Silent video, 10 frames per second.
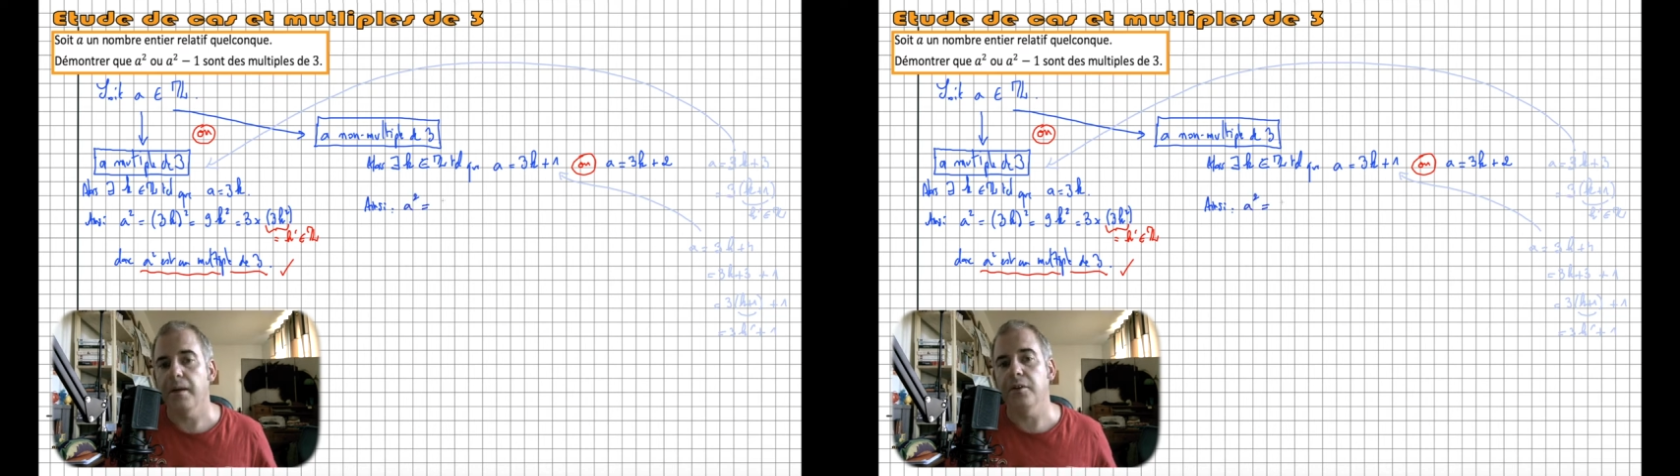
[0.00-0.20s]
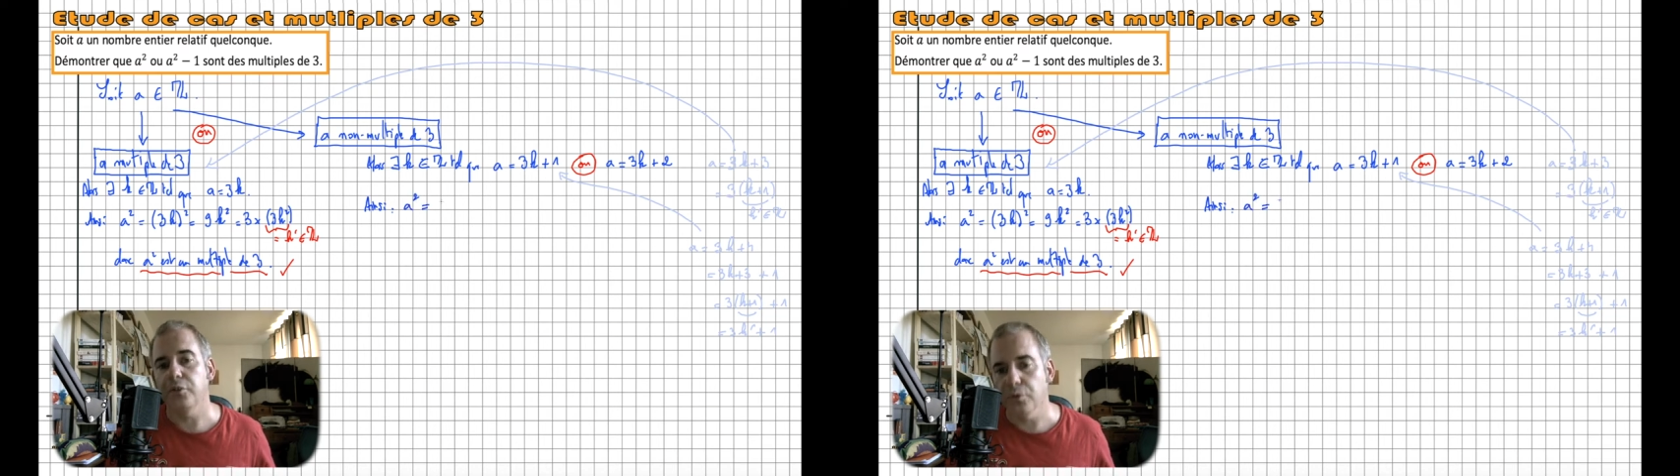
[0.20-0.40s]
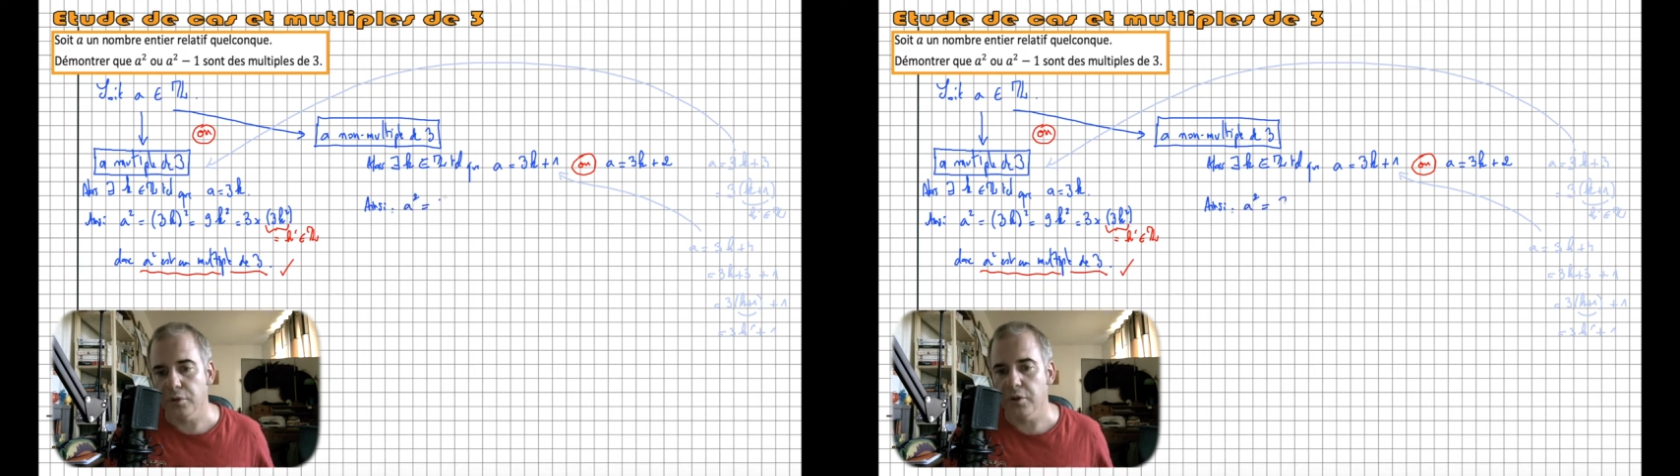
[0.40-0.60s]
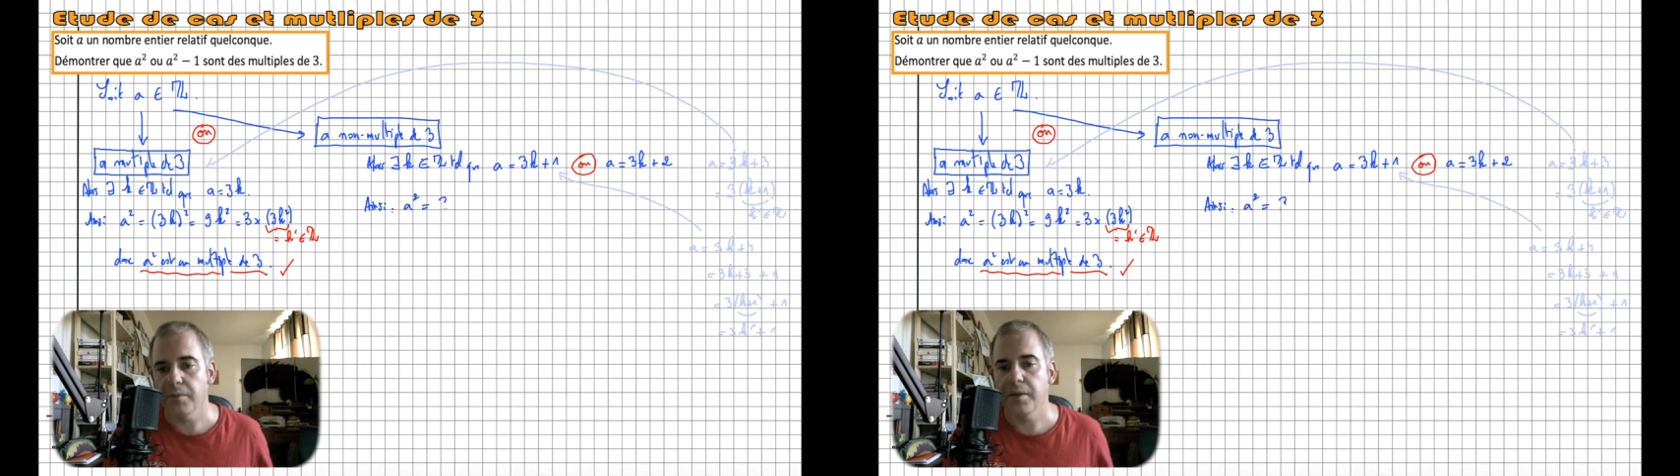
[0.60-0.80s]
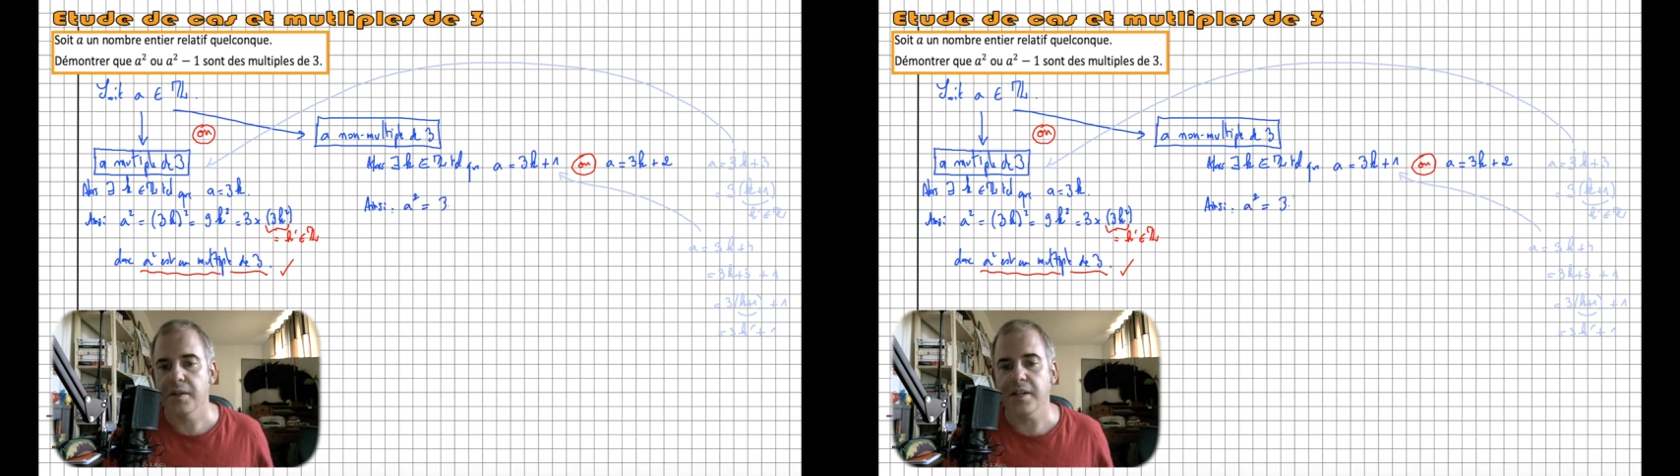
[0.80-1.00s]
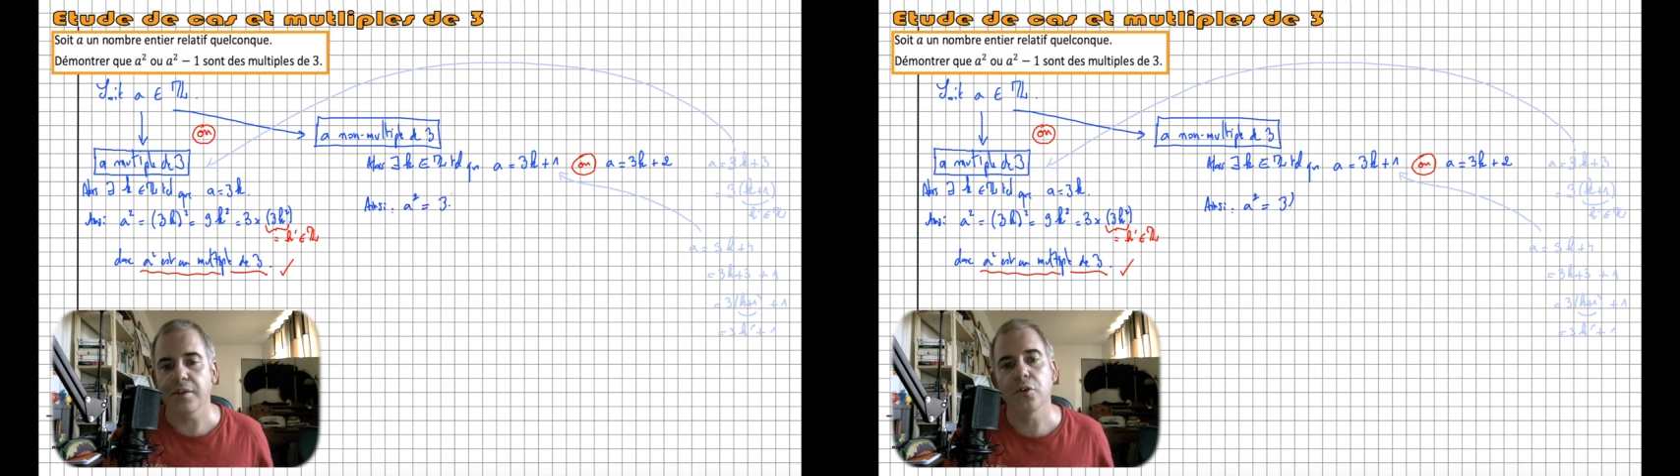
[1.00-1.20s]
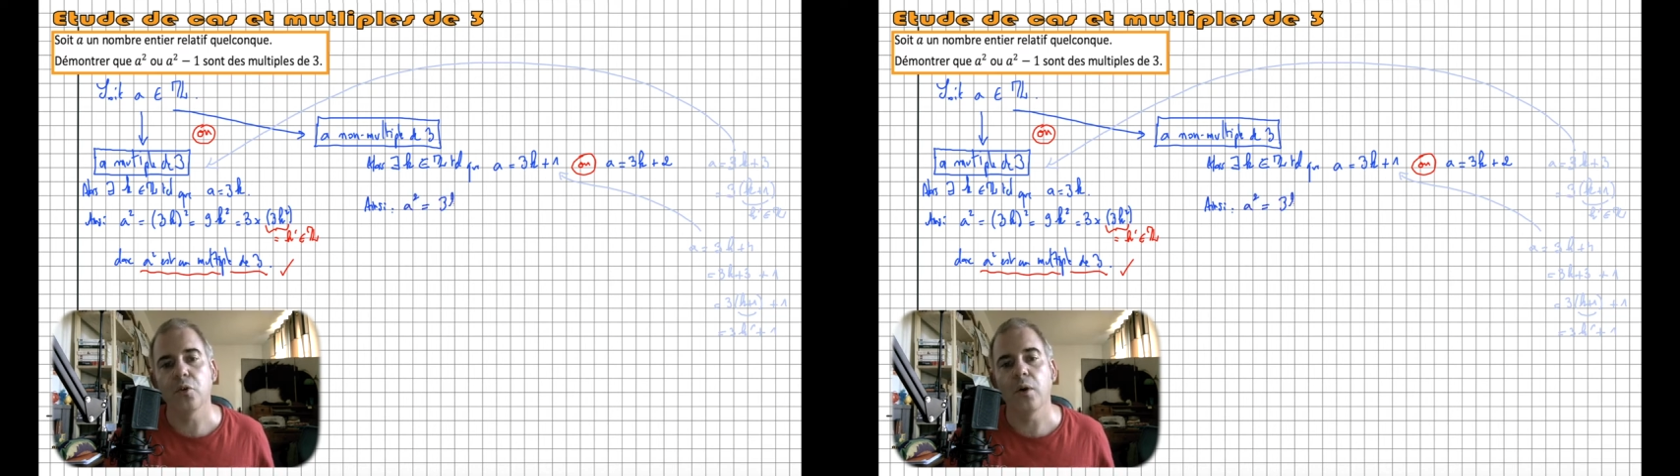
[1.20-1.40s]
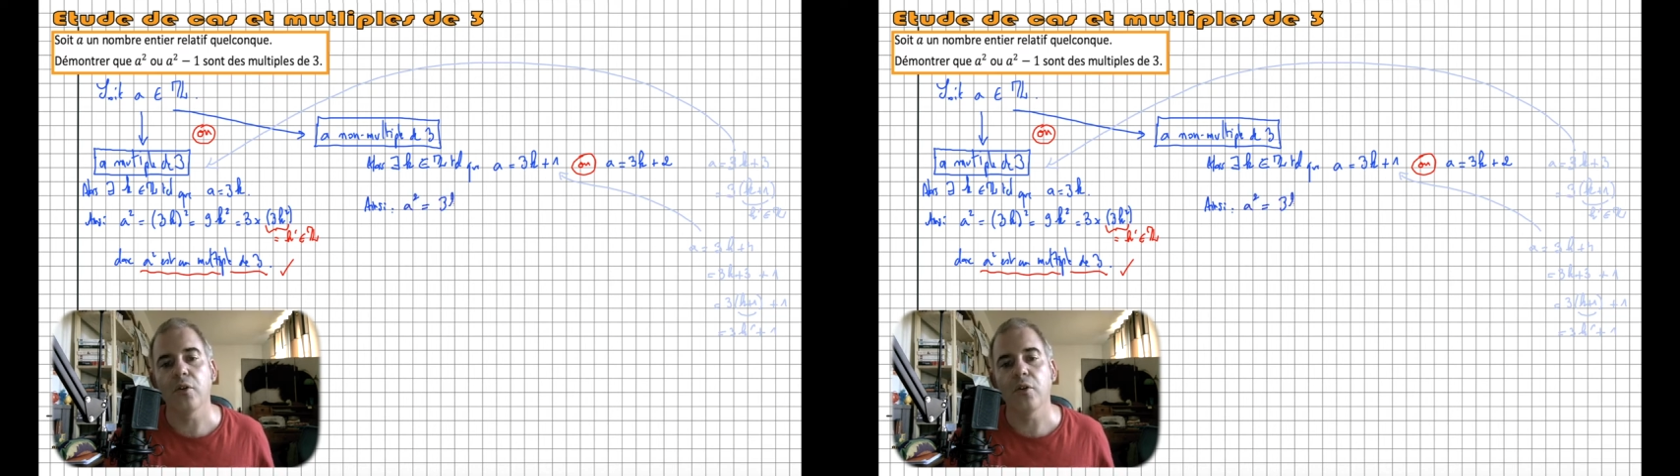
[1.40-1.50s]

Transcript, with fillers: Donc, ça donne quoi